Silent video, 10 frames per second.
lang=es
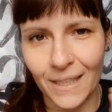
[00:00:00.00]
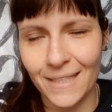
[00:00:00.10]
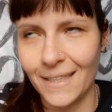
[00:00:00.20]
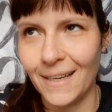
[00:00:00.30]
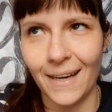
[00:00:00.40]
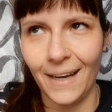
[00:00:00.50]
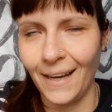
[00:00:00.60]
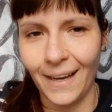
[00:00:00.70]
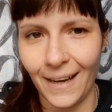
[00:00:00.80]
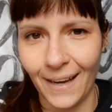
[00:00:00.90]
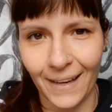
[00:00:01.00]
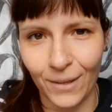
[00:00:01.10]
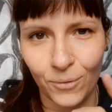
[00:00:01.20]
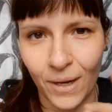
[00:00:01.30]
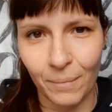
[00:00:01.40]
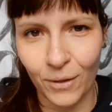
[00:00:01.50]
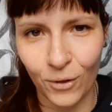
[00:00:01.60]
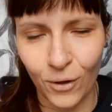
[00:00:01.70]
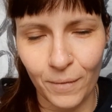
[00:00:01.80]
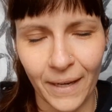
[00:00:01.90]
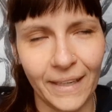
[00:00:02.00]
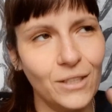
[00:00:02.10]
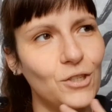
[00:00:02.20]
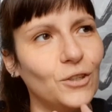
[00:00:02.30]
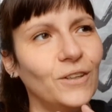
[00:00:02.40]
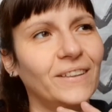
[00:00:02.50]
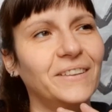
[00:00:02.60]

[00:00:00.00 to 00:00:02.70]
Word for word: chica que nunca mejor lo habían hecho.